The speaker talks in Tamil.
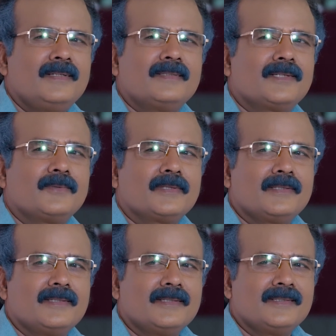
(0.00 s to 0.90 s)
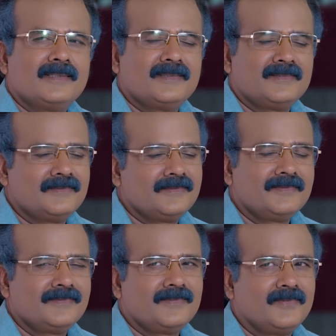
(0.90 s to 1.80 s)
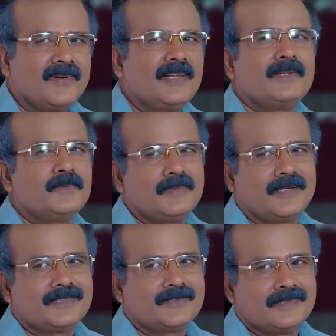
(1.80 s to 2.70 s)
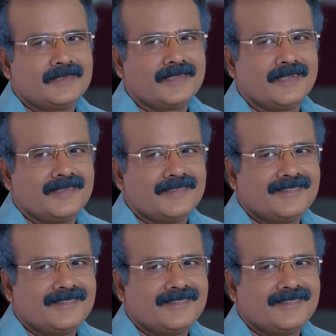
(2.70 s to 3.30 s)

வீட்டு செவுத்துக்கு வலிக்கும் நினைச்சுப்பேன் சீதா